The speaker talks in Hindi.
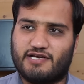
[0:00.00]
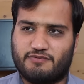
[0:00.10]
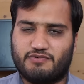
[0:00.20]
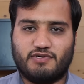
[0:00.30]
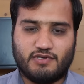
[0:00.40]

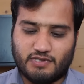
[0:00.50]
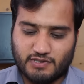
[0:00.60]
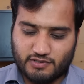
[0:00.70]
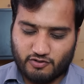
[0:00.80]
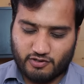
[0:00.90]

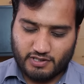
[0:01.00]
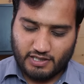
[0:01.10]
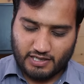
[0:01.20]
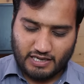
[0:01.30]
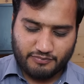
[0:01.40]
टाइप और
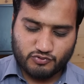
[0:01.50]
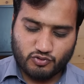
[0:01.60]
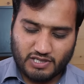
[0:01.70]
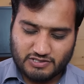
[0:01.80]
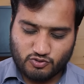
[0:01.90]
अगर आप
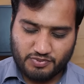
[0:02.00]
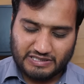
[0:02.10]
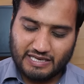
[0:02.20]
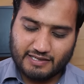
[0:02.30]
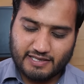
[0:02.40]
थोड़ा इसको
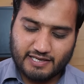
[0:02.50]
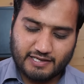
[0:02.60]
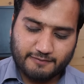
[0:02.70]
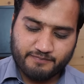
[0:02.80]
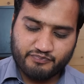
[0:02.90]
पतला रखेंगे